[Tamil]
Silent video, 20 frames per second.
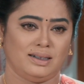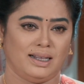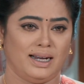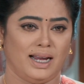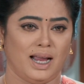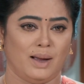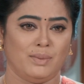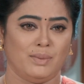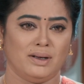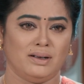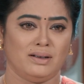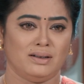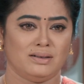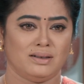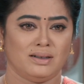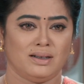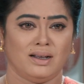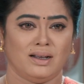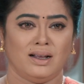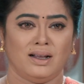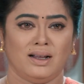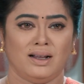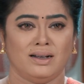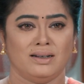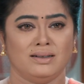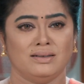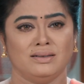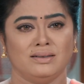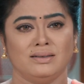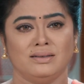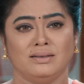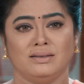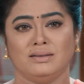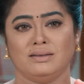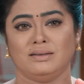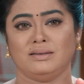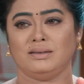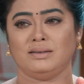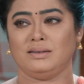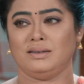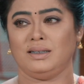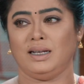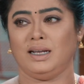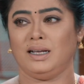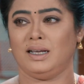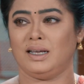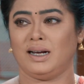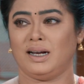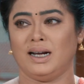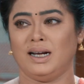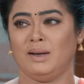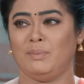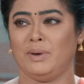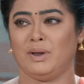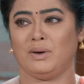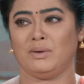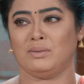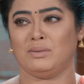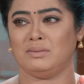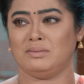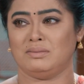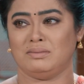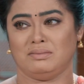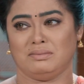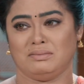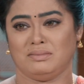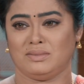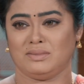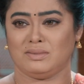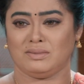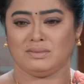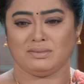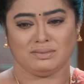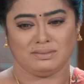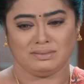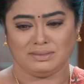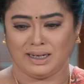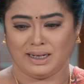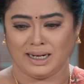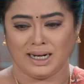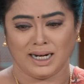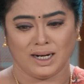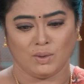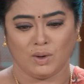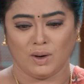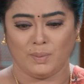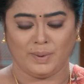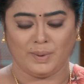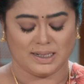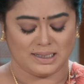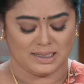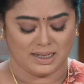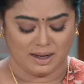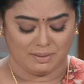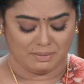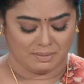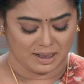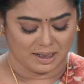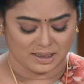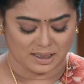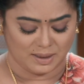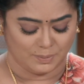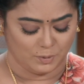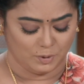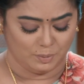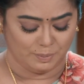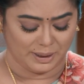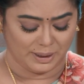அது தெரியாம நீங்க ரெண்டு பேரும் என்னென்னமோ பேசி மனசை